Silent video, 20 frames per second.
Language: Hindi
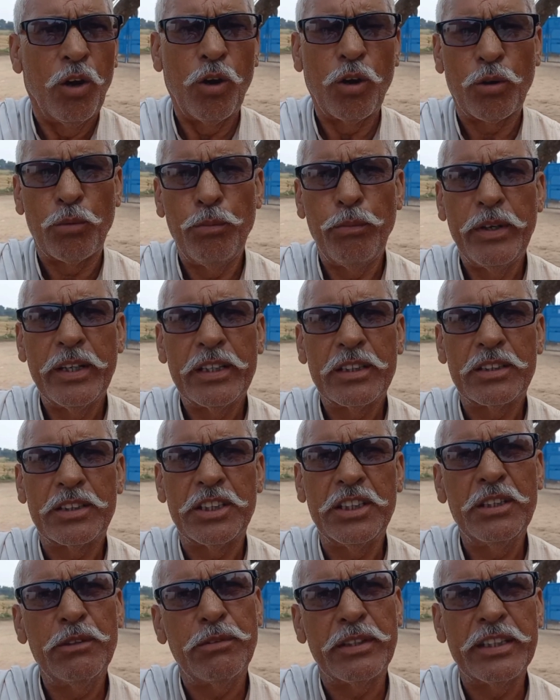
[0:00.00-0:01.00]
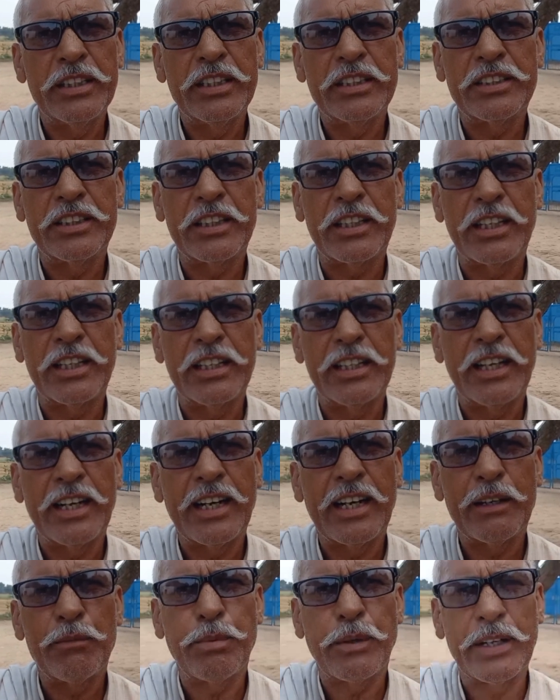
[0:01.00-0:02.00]
और मैं तीन महीने से
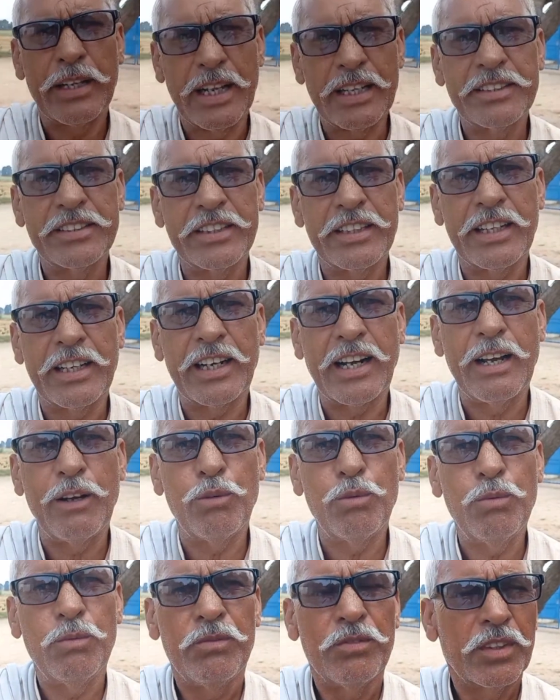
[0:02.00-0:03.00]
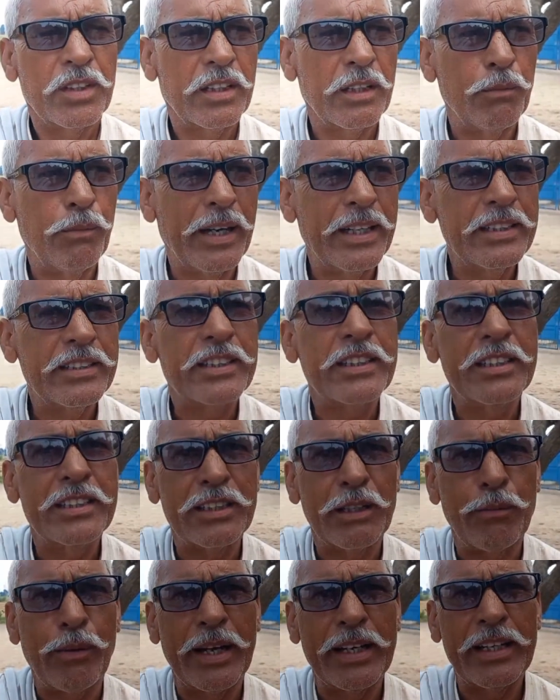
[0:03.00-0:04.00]
कन्हैयालाल प्रधान से लग रहा हूँ कि भाई इसकी
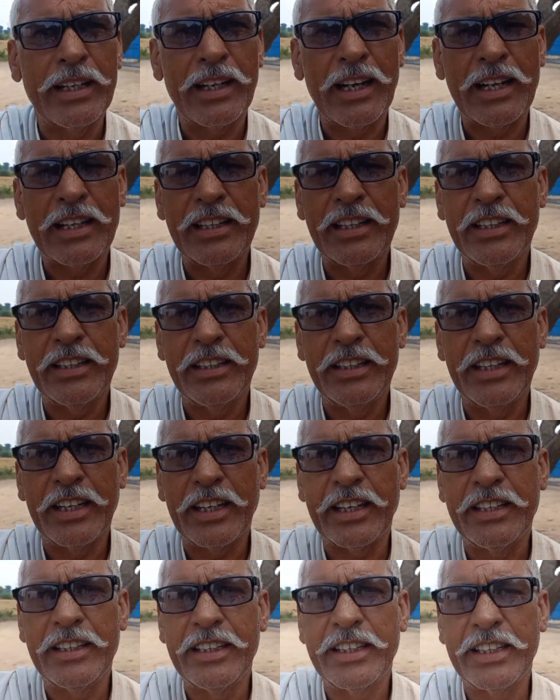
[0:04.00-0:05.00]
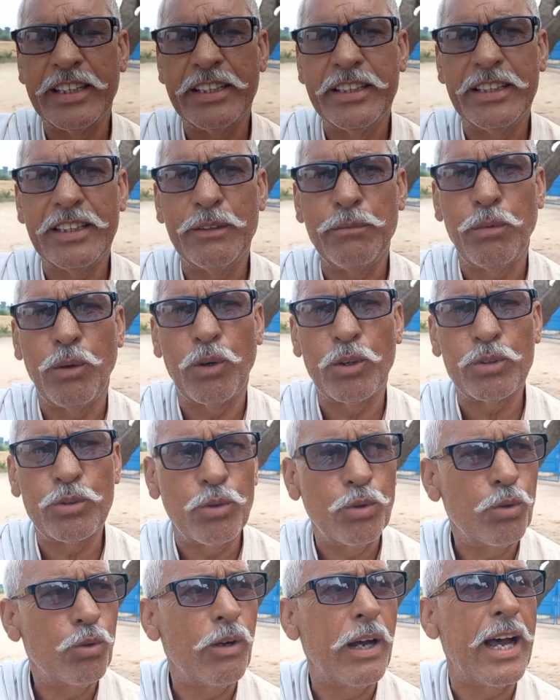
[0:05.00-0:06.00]
सफाई करा दे निकलने के लिए बहुत
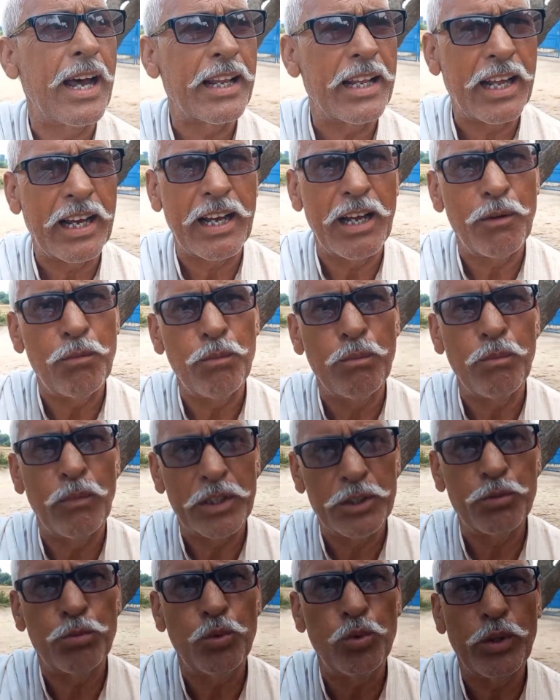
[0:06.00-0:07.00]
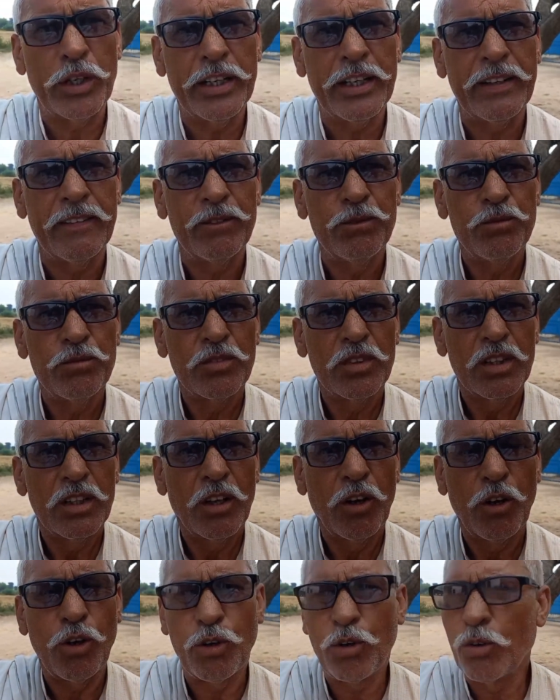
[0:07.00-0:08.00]
लोग आधा गांव मजबूर है
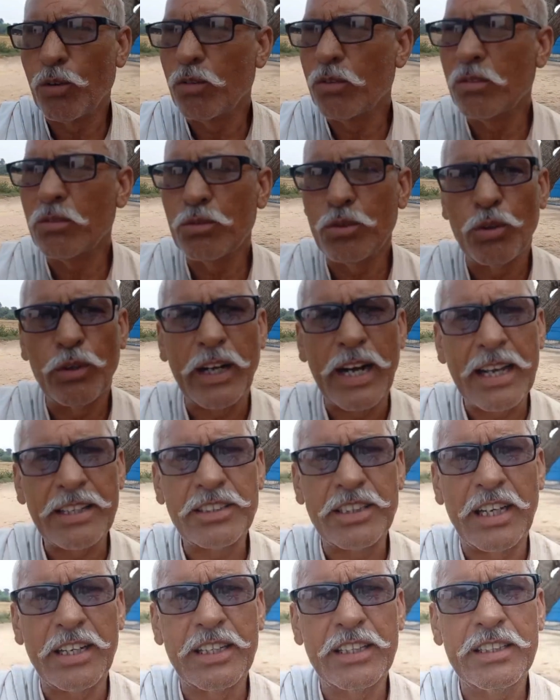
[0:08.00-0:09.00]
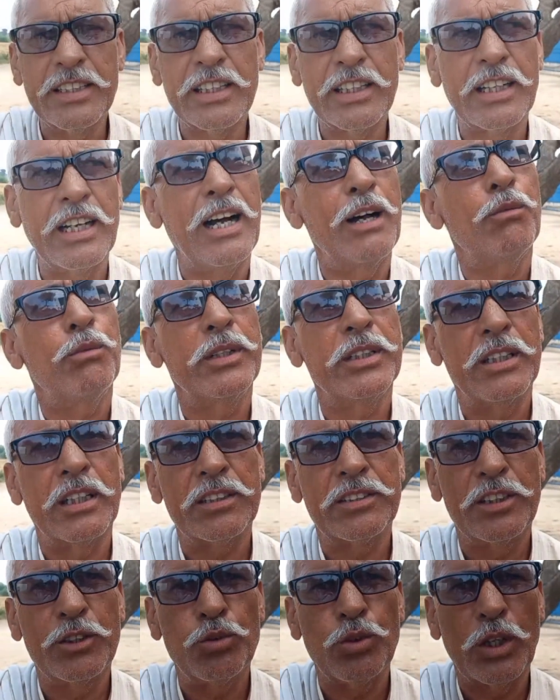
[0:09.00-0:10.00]
और जो रास्ता नहीं है गांव में
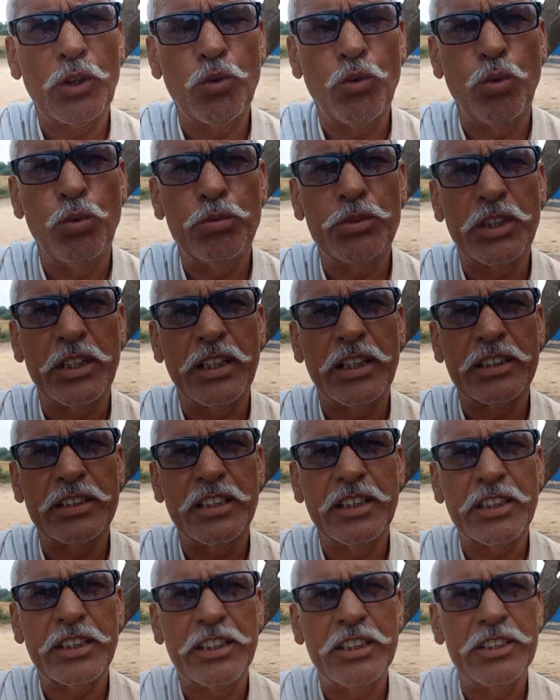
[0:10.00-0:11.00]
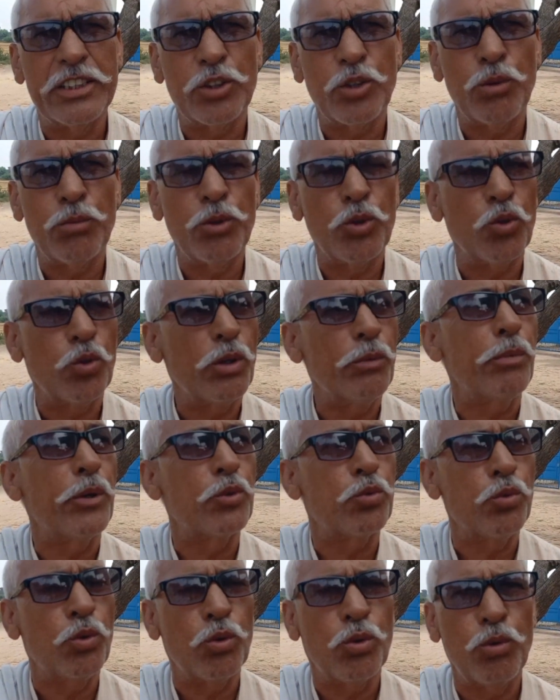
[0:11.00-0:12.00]
इधर से उधर घूमते रहते हैं कीचड़ों में होकर
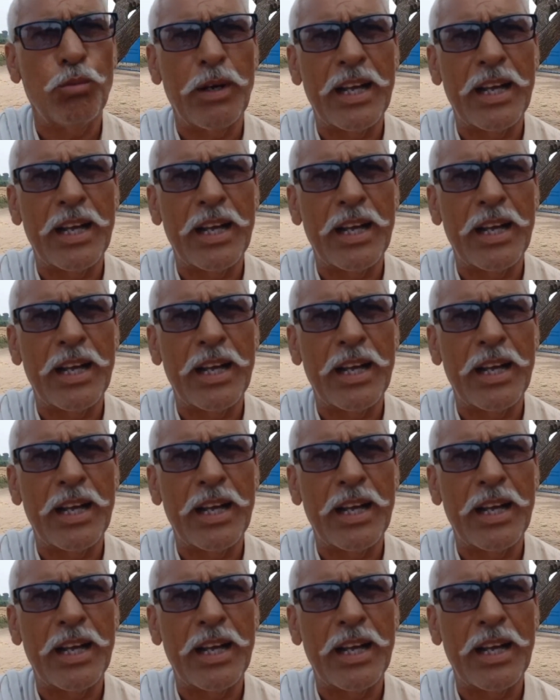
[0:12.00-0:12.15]
पशुओं को